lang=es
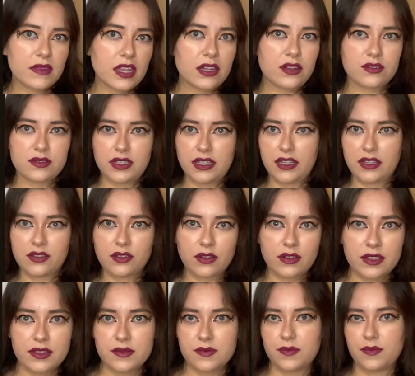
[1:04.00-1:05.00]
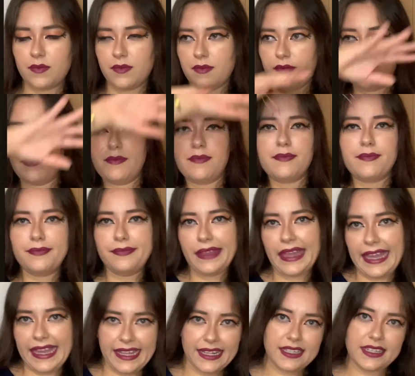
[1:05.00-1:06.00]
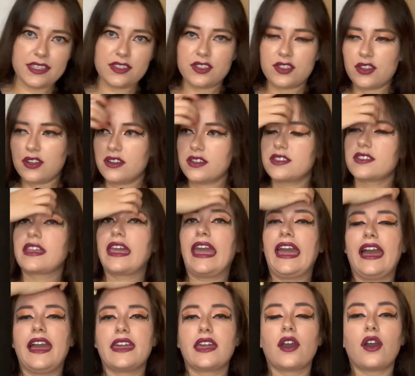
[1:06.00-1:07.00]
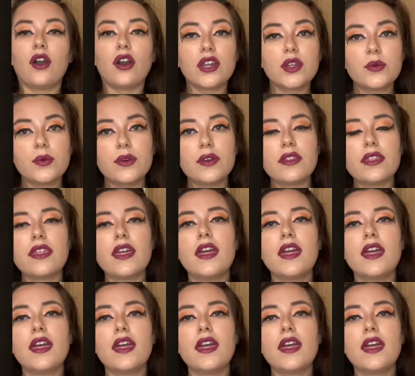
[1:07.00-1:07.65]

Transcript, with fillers: de los directores mm, A-listers que hay en Hollywood.